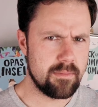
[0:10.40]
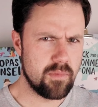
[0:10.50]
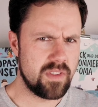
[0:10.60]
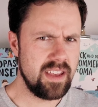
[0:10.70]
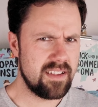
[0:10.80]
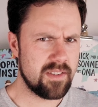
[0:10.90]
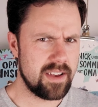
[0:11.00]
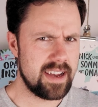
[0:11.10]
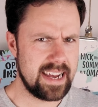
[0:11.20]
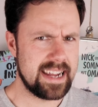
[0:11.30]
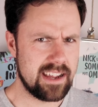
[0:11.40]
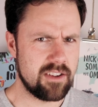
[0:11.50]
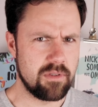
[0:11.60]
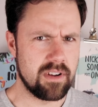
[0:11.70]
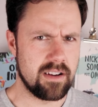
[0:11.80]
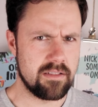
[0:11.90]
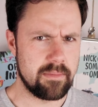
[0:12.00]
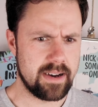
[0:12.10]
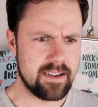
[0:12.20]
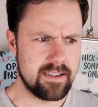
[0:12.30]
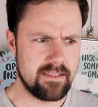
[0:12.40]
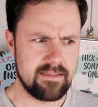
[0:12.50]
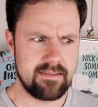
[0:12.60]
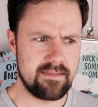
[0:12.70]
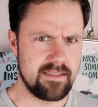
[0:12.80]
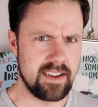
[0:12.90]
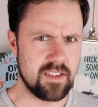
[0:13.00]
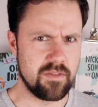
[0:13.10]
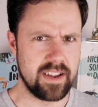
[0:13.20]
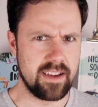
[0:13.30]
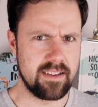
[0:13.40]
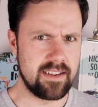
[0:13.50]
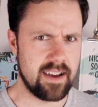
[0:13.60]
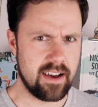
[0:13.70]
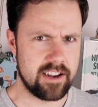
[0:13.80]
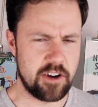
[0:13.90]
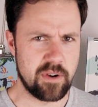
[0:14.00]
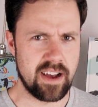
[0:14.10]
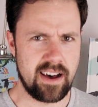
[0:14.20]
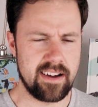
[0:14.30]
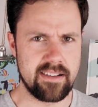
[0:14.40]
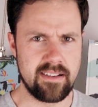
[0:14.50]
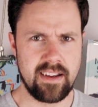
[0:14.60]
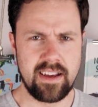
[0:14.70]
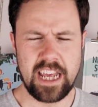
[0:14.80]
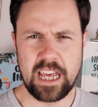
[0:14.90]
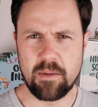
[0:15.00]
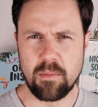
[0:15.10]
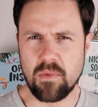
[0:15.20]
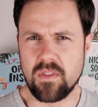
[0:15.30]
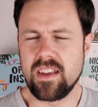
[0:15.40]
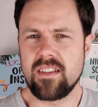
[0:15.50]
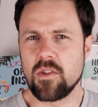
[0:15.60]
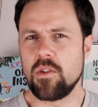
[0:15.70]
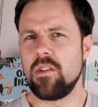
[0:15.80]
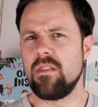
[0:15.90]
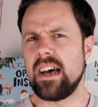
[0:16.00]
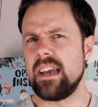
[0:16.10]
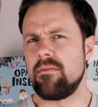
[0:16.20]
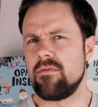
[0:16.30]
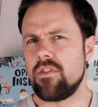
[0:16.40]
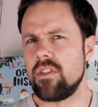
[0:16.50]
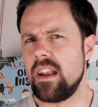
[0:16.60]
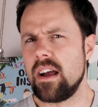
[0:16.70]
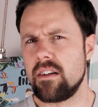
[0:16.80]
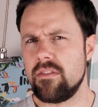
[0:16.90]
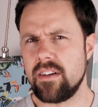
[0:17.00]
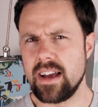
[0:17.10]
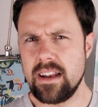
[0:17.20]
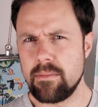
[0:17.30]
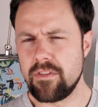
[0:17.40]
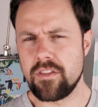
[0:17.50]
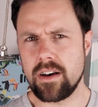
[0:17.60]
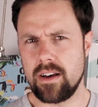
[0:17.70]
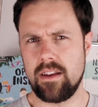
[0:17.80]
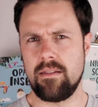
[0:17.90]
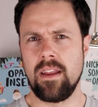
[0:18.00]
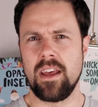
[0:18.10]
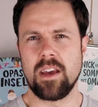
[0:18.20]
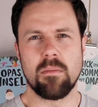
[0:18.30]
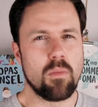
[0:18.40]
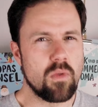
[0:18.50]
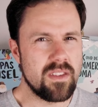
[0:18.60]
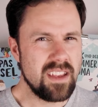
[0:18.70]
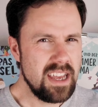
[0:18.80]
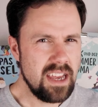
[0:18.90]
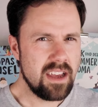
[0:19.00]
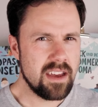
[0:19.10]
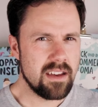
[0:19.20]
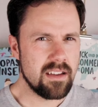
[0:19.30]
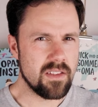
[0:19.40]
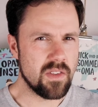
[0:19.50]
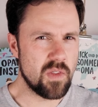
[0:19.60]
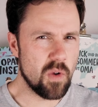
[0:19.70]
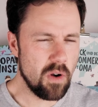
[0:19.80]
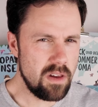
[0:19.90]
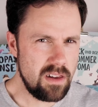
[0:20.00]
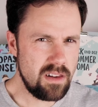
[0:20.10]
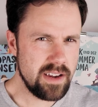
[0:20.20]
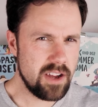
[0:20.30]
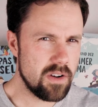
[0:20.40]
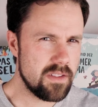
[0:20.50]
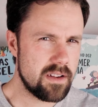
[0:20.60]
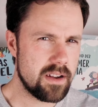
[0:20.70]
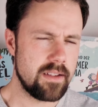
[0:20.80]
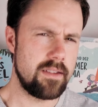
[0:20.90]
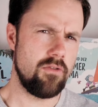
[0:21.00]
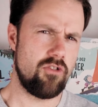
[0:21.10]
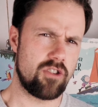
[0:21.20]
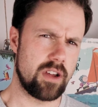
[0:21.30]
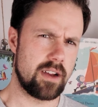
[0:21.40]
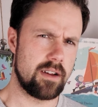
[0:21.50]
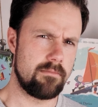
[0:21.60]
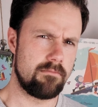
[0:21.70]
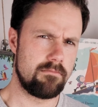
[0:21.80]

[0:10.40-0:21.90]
Musik soll ja eigentlich gute Laune machen. Nicht so wie der Radau gerade. Musik soll einen von Langeweile befreien. Musik soll die Konzentration steigern.